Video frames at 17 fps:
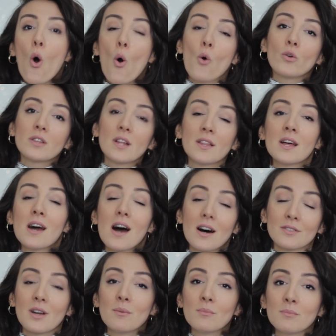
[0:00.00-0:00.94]
Oradan
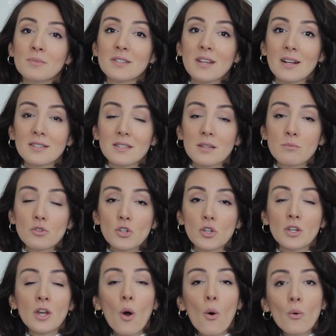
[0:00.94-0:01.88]
adamın bir tanesi demiş
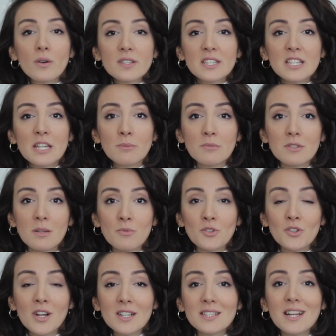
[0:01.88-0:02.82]
ki ya o kız kimdi
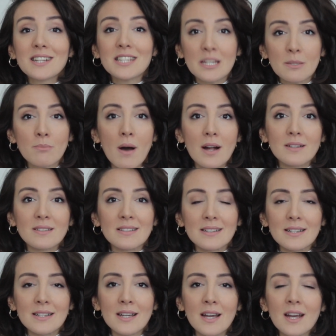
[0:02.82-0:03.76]
demiş ne kadar
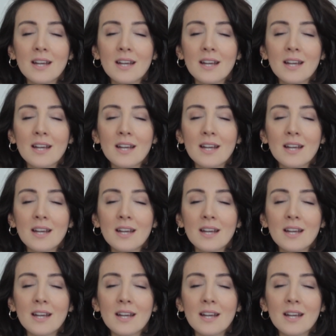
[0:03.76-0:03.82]
kibardı.